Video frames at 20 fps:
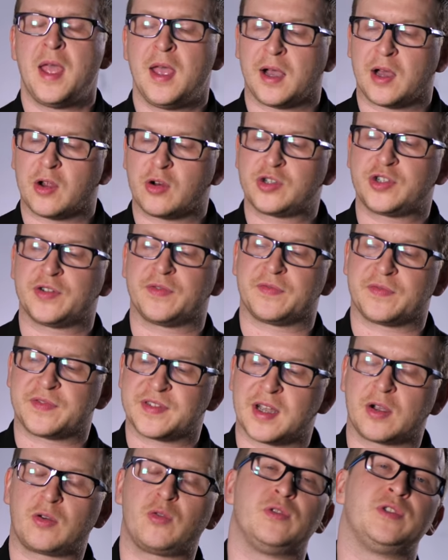Короче, в
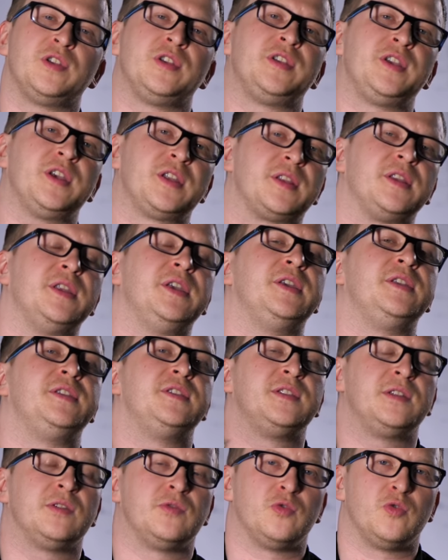законе нет ни
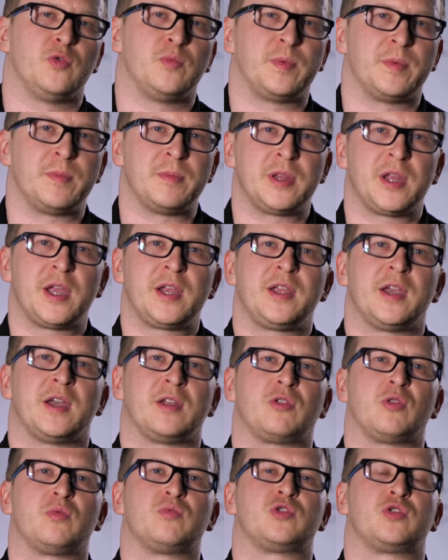единого упоминания о том,